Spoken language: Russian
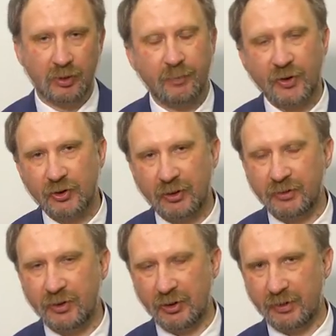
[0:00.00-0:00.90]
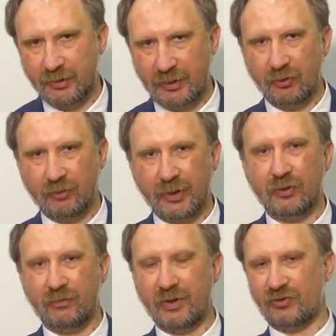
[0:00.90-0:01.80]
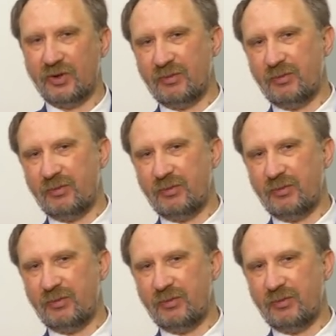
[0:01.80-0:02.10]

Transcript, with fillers: Только, пожалуй, сначала сделаю одно важное